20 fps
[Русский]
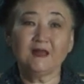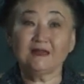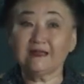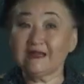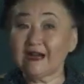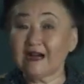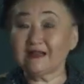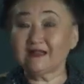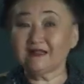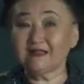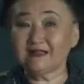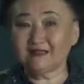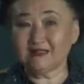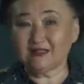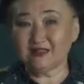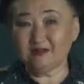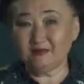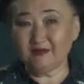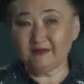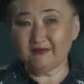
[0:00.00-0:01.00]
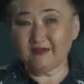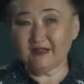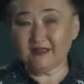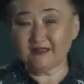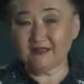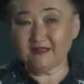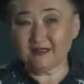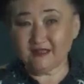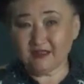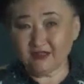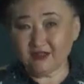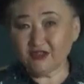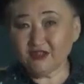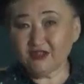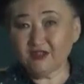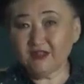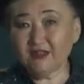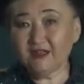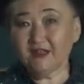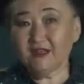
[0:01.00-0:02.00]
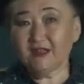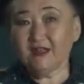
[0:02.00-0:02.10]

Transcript: Как это добивается? Конечно,